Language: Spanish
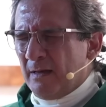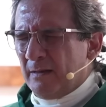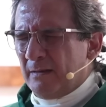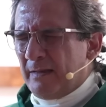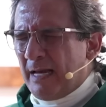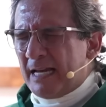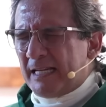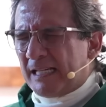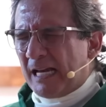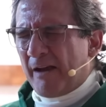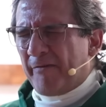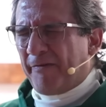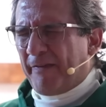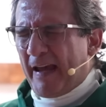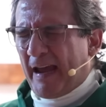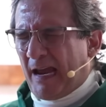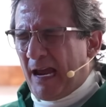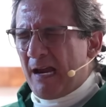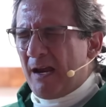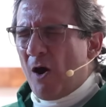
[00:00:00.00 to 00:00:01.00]
de esa
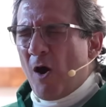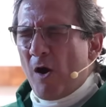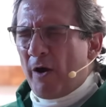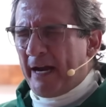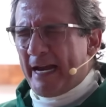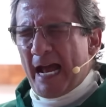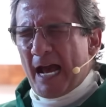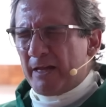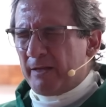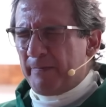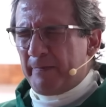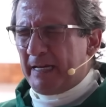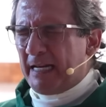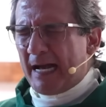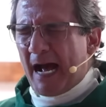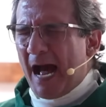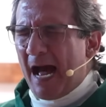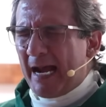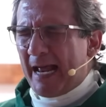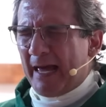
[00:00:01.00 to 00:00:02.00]
fe que logre
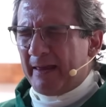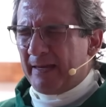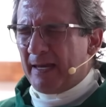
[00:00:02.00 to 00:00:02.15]
admirar a